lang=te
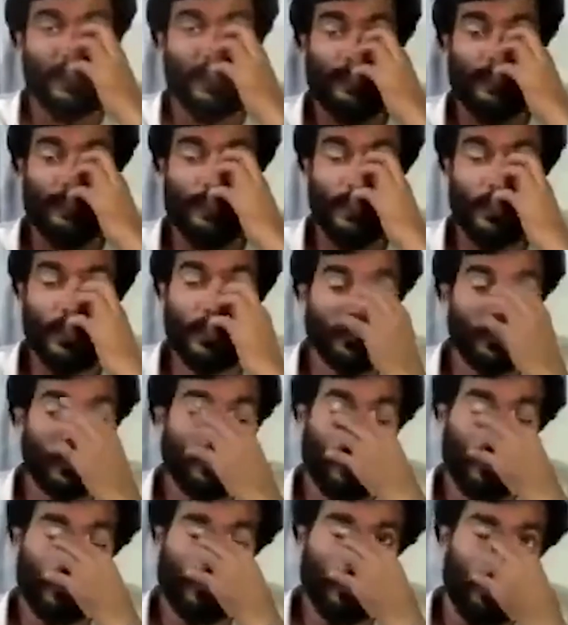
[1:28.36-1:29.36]
ఈ రోజుటి
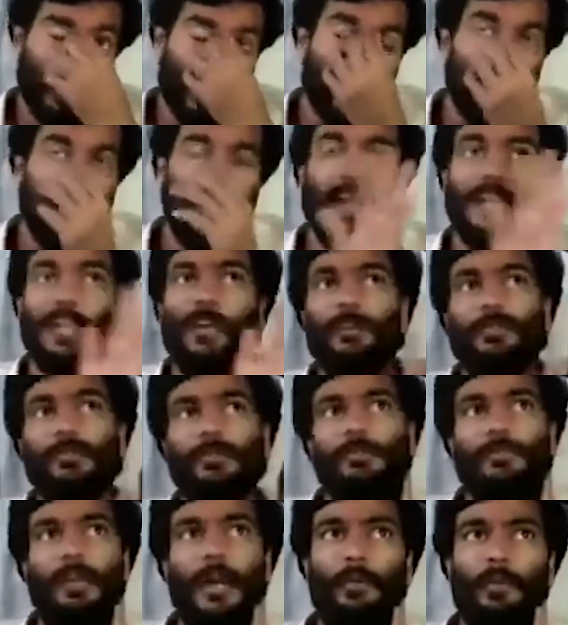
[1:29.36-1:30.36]
వరకు గొడవలే లేవు
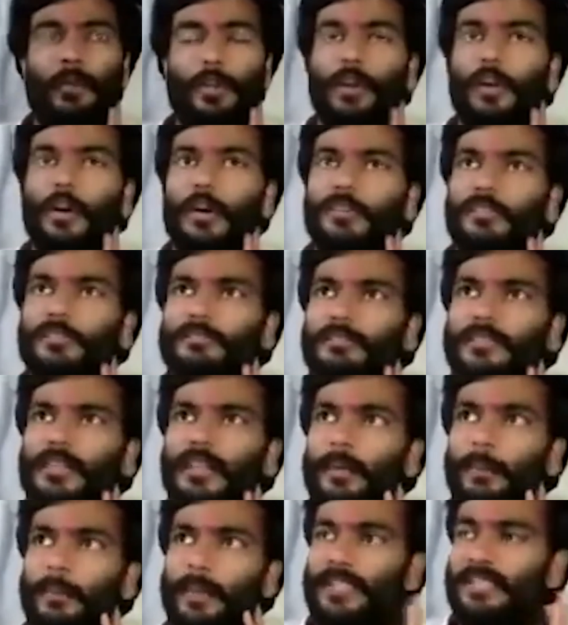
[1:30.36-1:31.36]
మా ఊర్లో
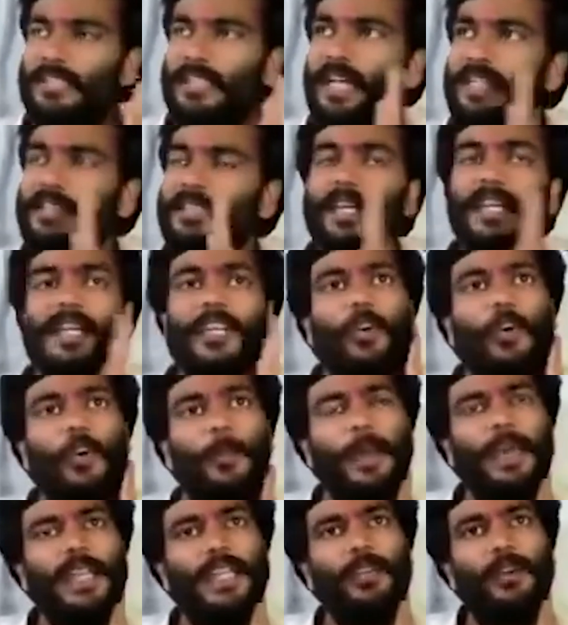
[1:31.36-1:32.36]
ప్రశాంతంగా
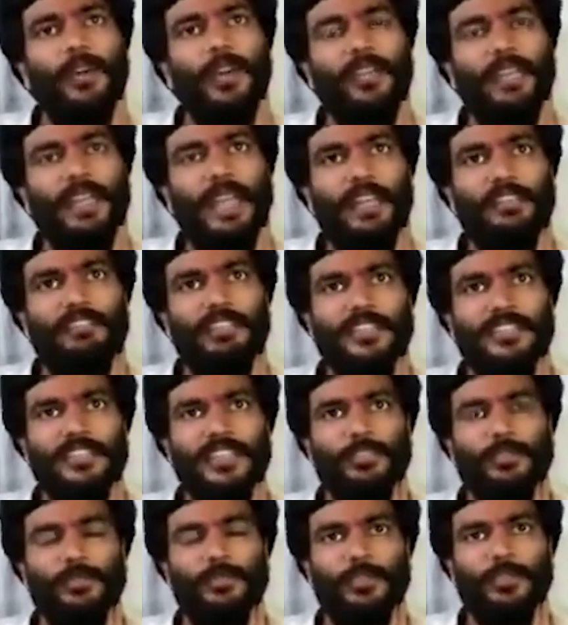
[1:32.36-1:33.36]
ఎవరిపాటికి వాళ్ళు క్యాన్వాస్
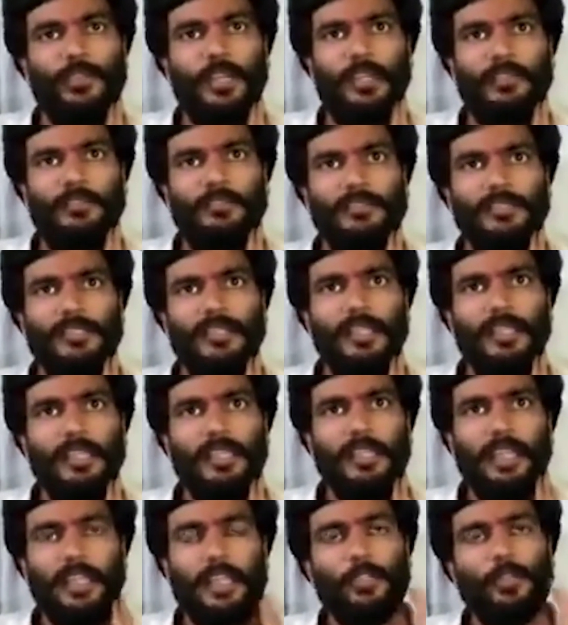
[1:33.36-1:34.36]
చేసుకుంటున్నారు
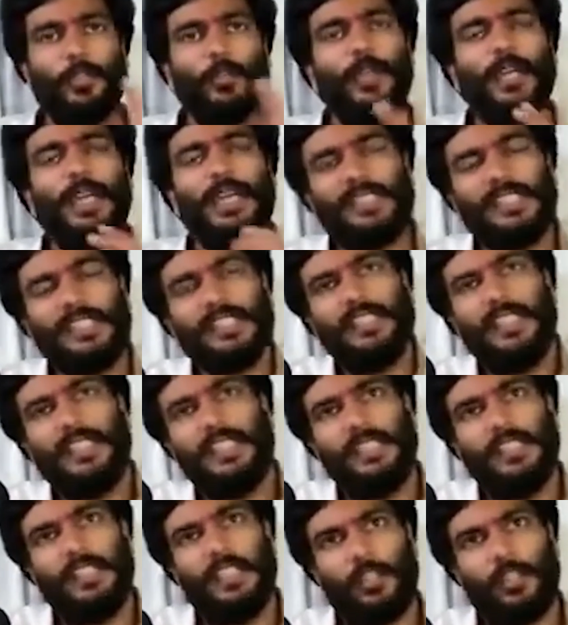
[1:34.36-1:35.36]
ఎందుకు ఘర్షణ
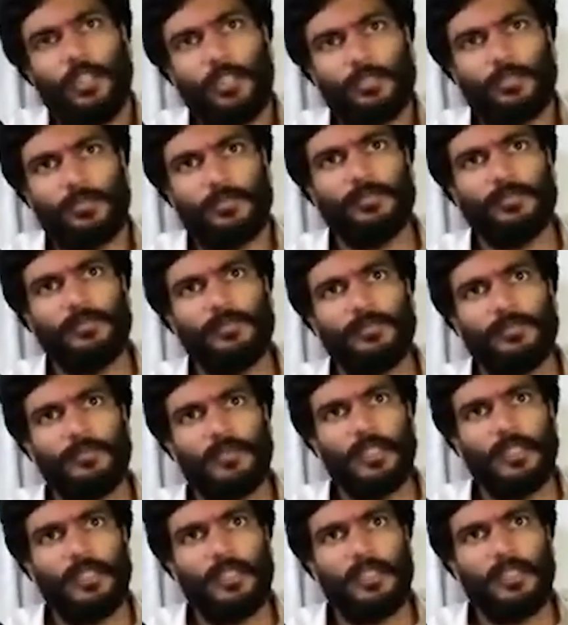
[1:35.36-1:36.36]
జరిగింది ఈరోజు
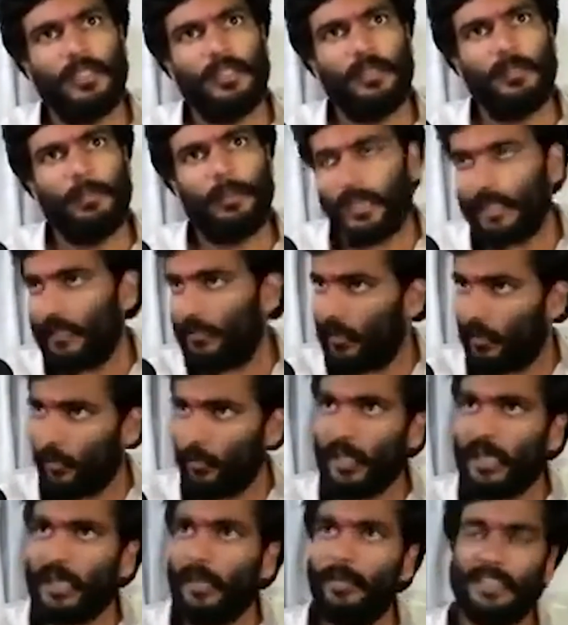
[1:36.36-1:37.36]
మీరందరూ
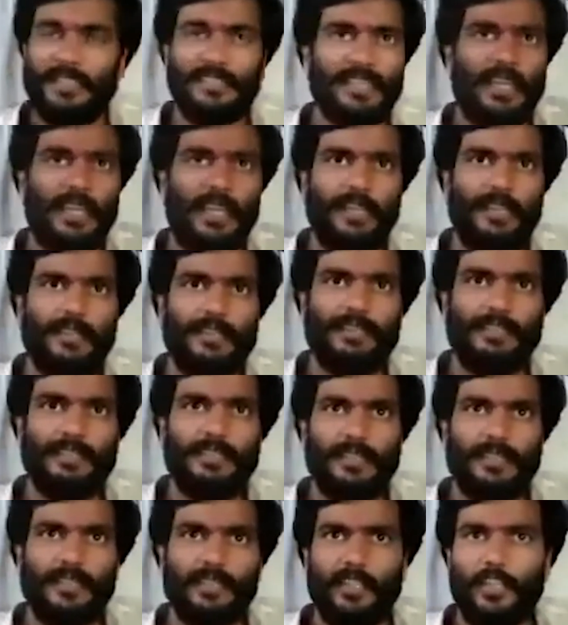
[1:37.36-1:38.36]
కూడా గమనించాలా
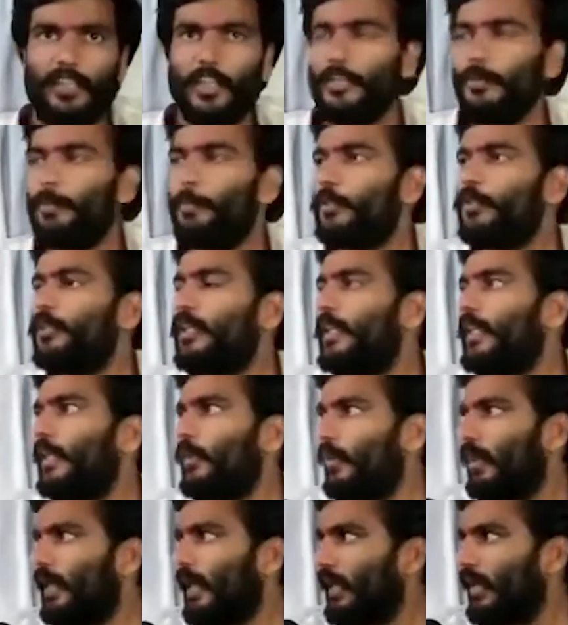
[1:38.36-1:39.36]
ఈరోజు పొద్దున్నే
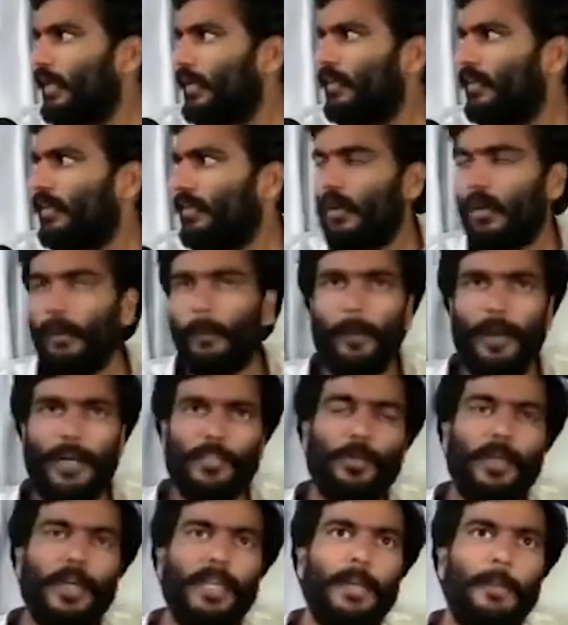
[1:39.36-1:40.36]
కూడా
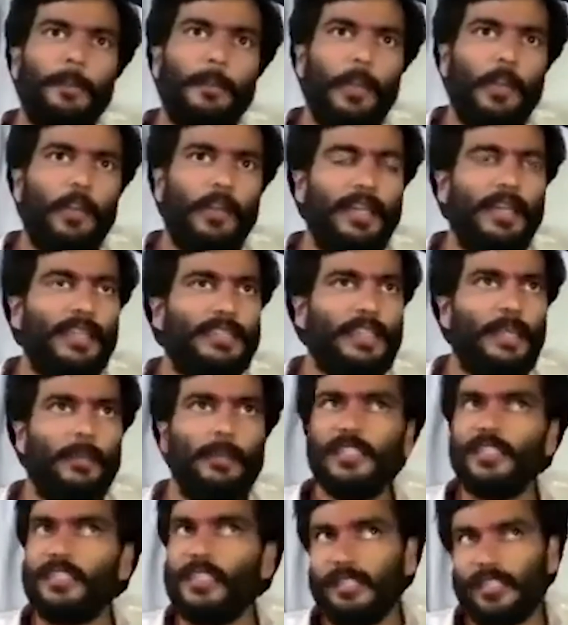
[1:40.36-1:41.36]
మధు అనే పిల్లోడిని
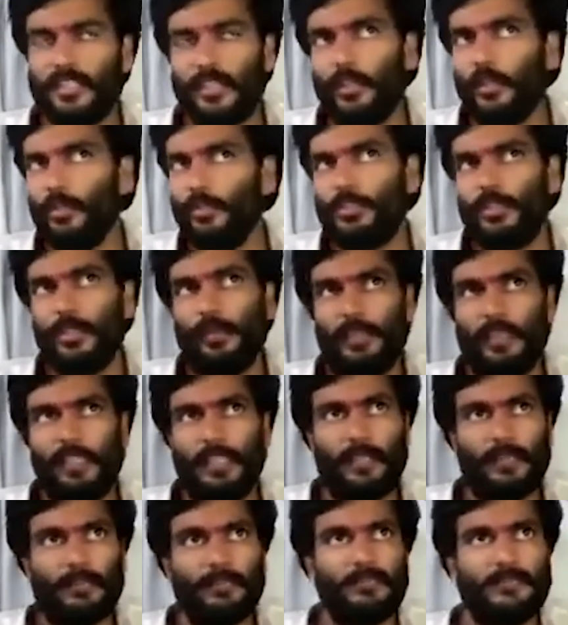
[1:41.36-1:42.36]
ఎత్తుకపోయి స్టేషన్లో కూర్చోబెట్టినారు